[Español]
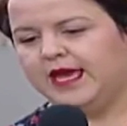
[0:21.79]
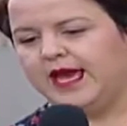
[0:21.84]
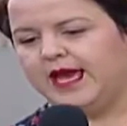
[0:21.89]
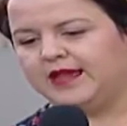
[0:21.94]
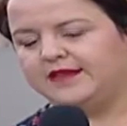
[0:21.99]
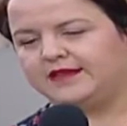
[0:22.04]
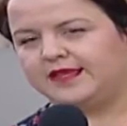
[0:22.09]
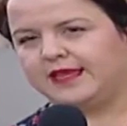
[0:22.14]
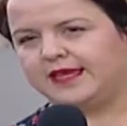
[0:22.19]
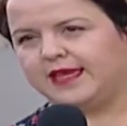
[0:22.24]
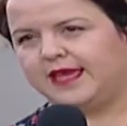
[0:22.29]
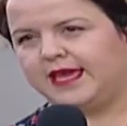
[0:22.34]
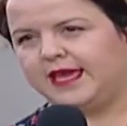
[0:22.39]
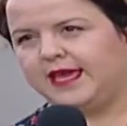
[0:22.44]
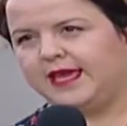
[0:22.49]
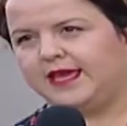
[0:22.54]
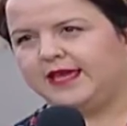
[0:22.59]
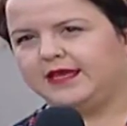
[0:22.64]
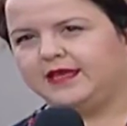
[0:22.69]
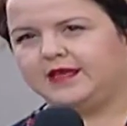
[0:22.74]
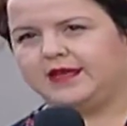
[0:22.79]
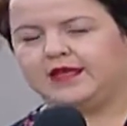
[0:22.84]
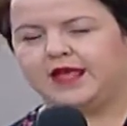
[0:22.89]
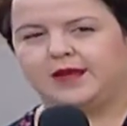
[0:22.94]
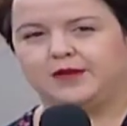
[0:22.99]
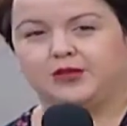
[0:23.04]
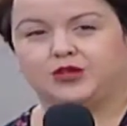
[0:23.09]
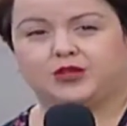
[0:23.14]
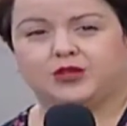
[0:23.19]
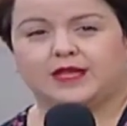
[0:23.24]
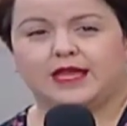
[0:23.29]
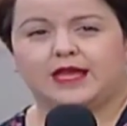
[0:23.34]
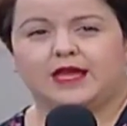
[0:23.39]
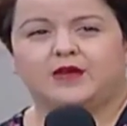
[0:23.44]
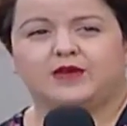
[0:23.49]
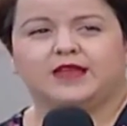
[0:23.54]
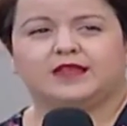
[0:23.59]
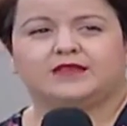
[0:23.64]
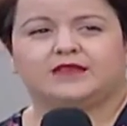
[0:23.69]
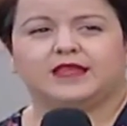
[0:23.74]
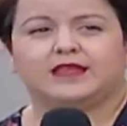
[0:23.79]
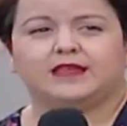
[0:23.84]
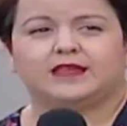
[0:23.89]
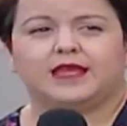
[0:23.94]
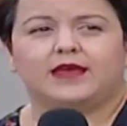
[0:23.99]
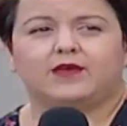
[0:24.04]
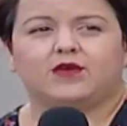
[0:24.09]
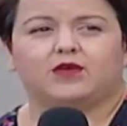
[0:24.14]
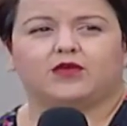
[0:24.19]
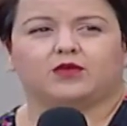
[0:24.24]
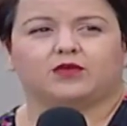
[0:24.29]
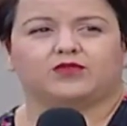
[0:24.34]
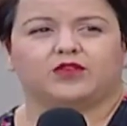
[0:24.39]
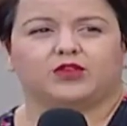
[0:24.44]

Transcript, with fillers: hace que ah, yo tenga un incentivo,